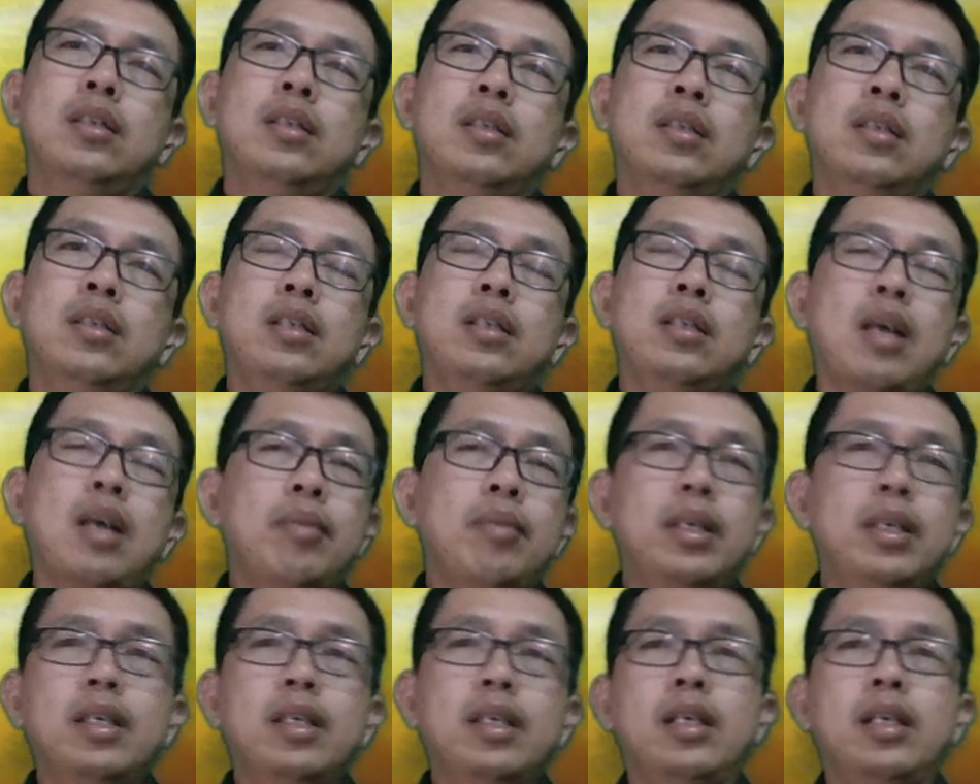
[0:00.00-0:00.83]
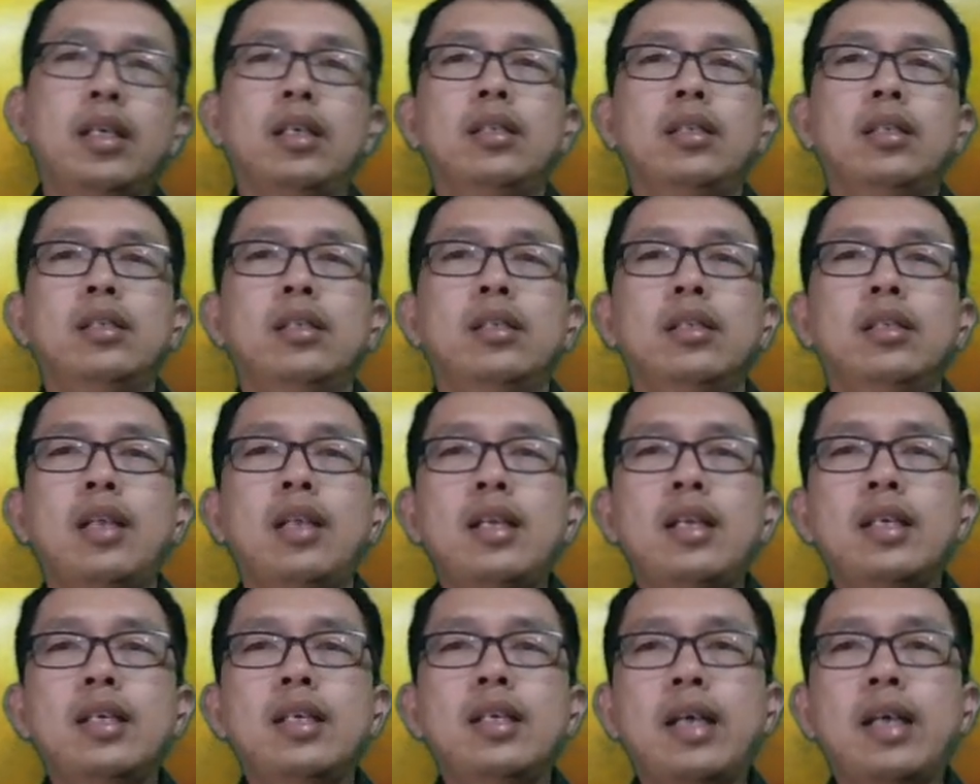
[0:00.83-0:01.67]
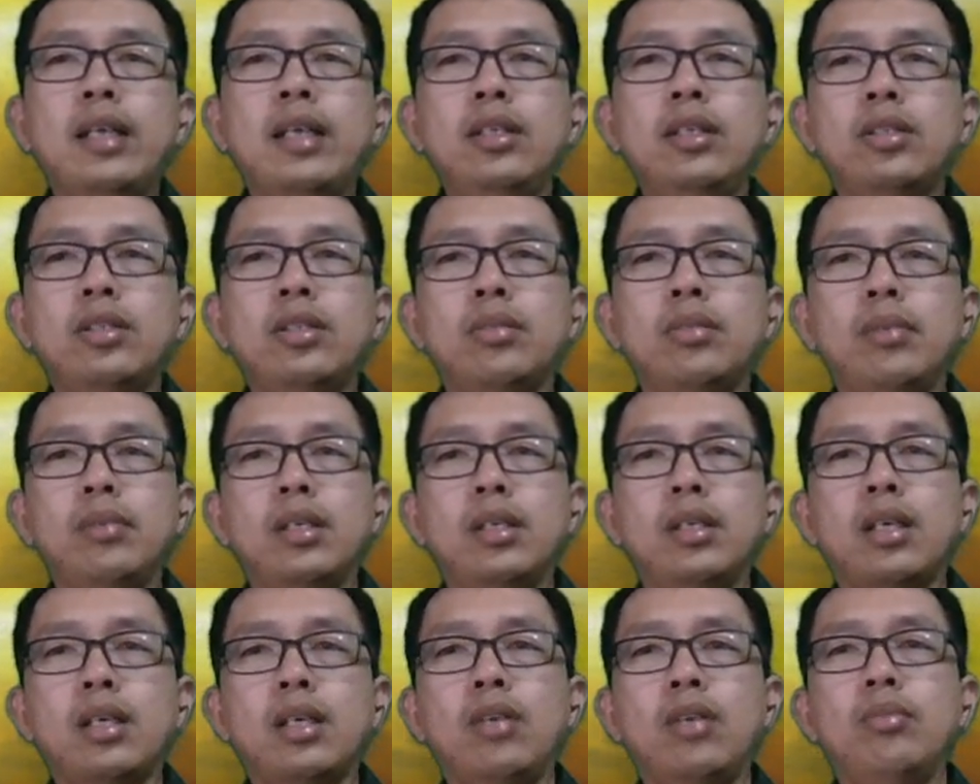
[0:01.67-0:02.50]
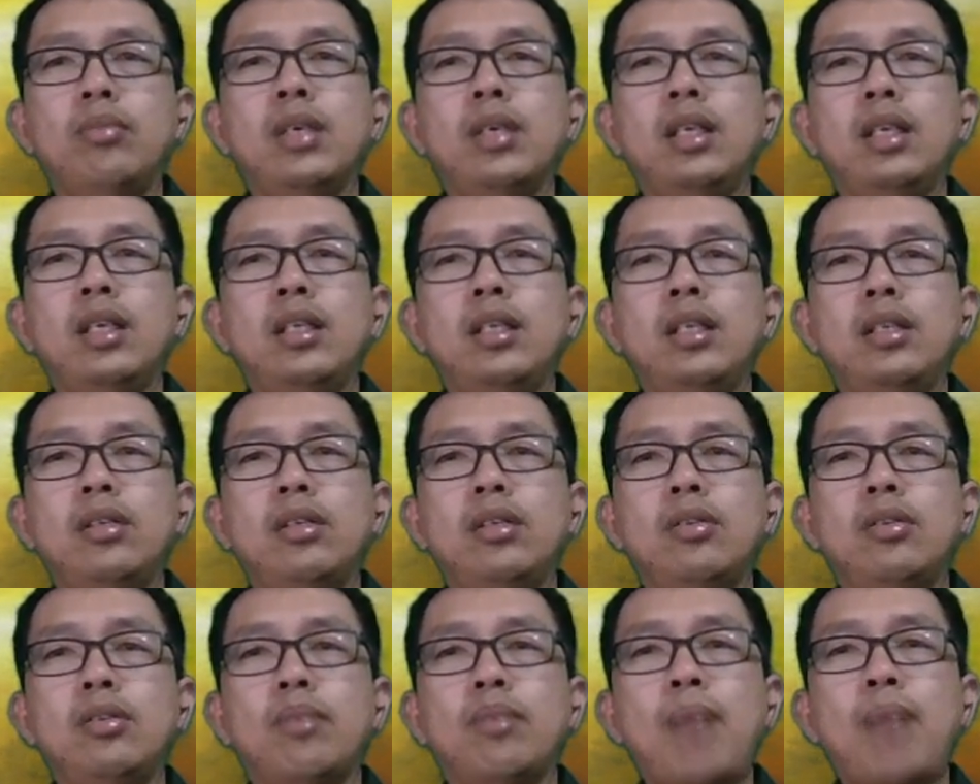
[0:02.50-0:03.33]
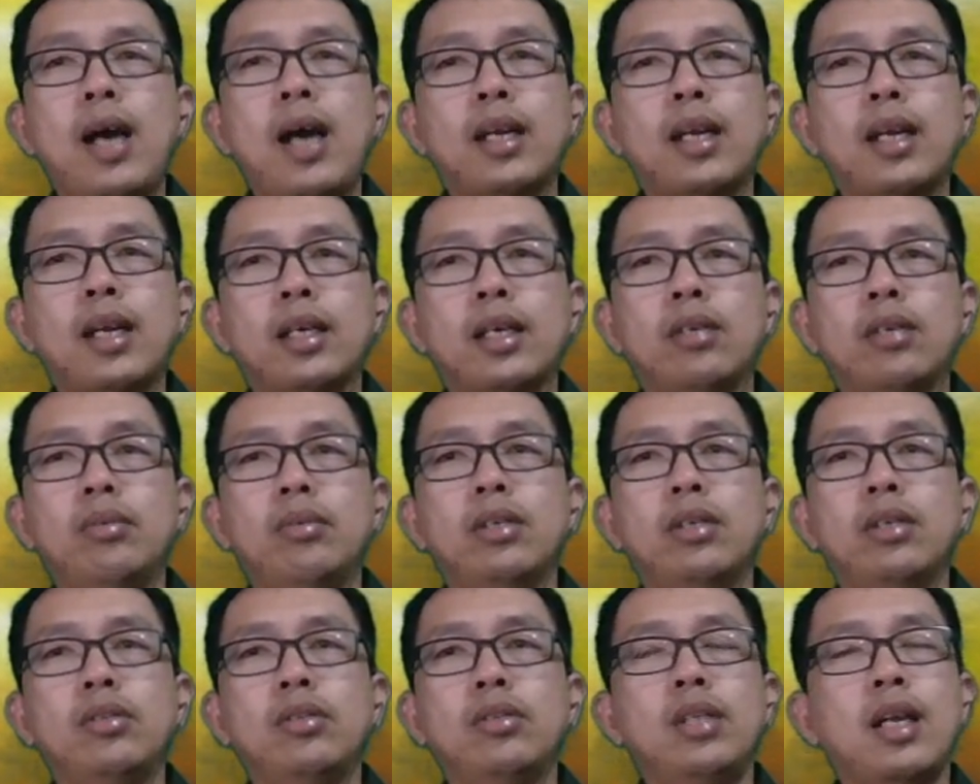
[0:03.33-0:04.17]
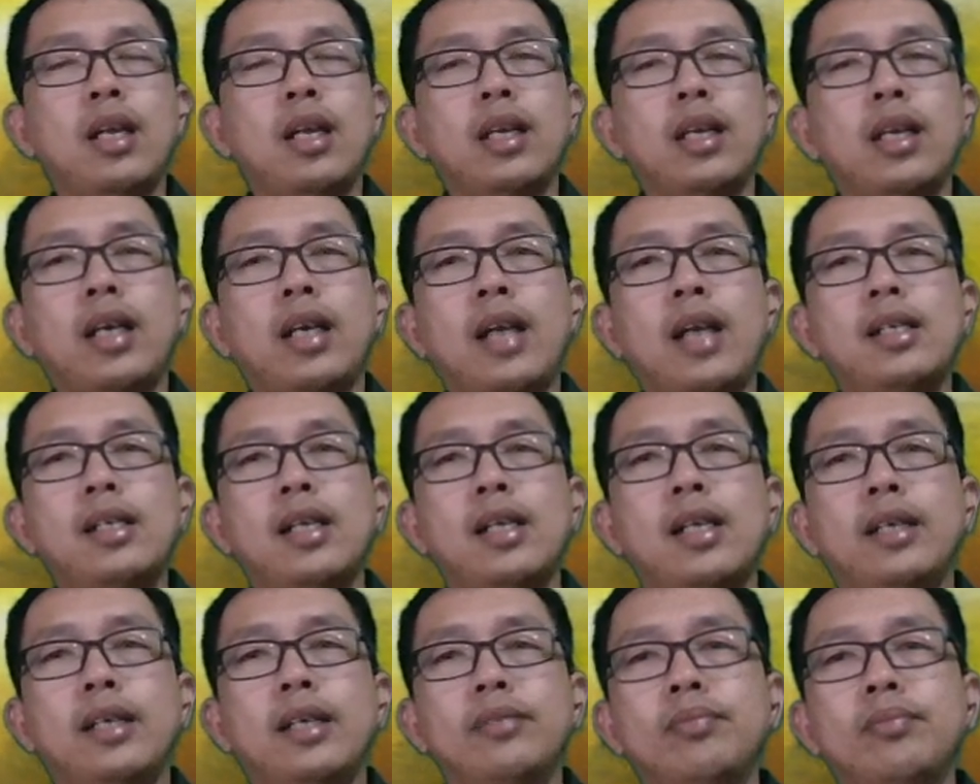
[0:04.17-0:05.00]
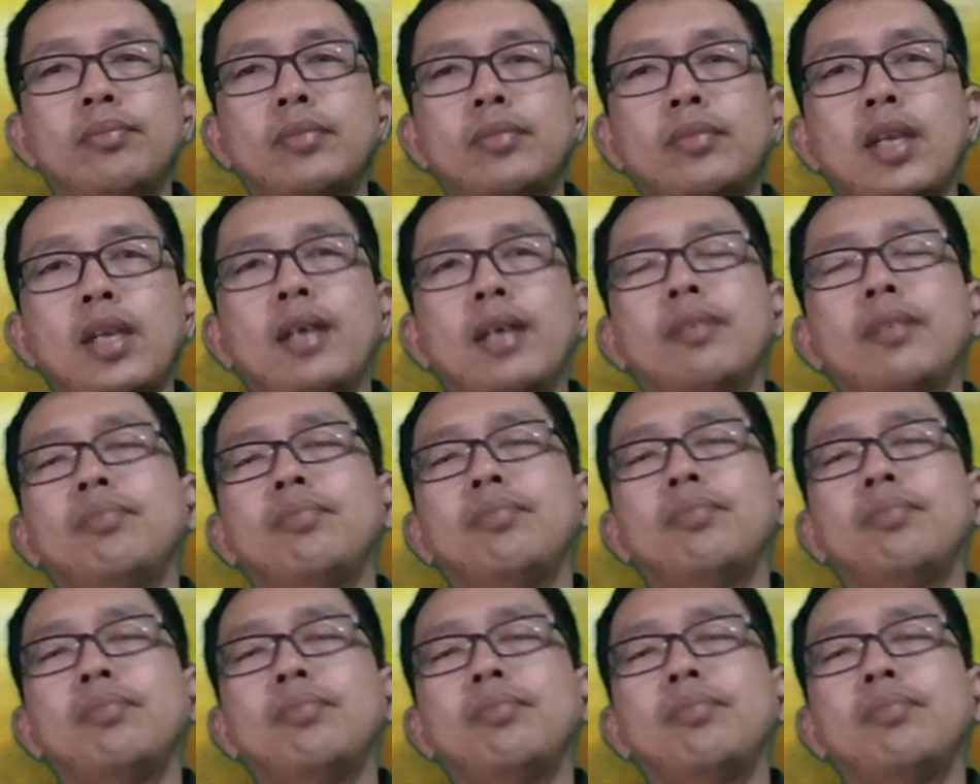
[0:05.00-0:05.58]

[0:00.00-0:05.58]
tak benar radikalisme kalau begini ini parah kalau begitu tidak ada keadilan nah